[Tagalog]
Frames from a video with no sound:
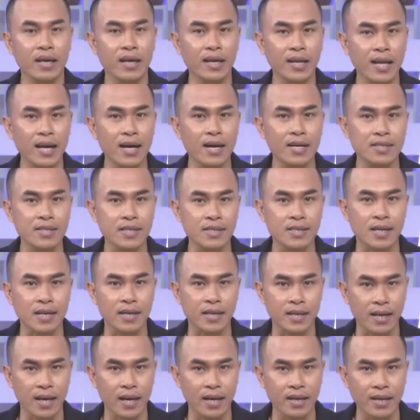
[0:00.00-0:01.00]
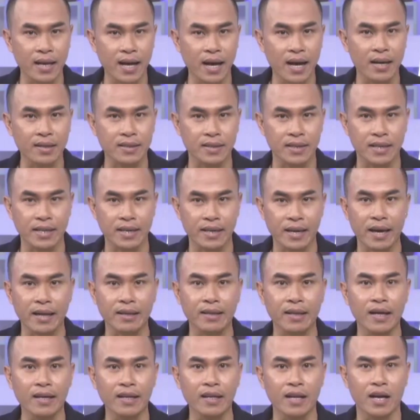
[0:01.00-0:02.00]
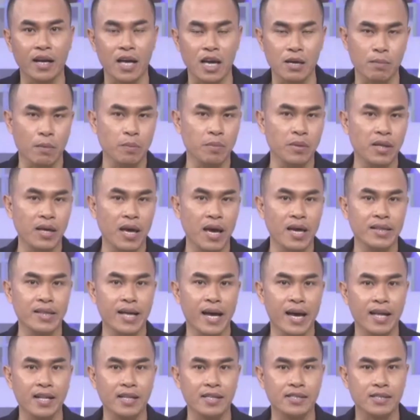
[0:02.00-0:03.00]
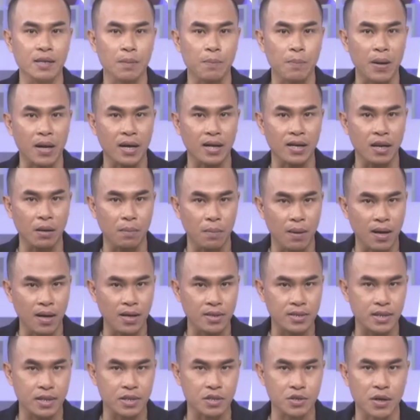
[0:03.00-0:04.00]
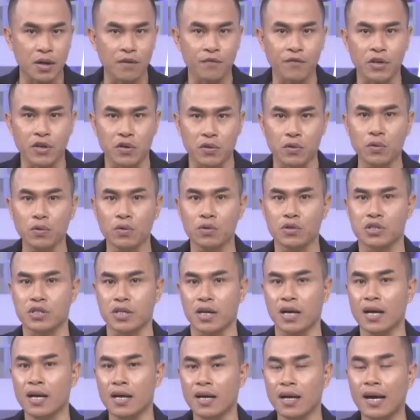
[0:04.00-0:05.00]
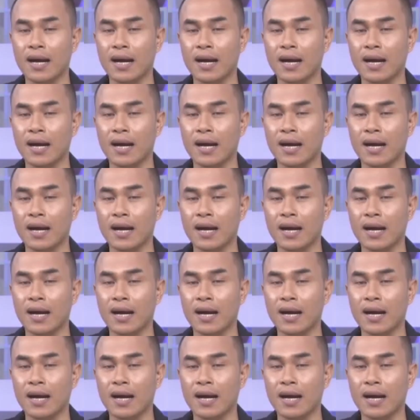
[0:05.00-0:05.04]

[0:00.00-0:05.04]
Ilang sasakyan ang tiniketan ng MMDA dahil sa paglabag sa traffic rules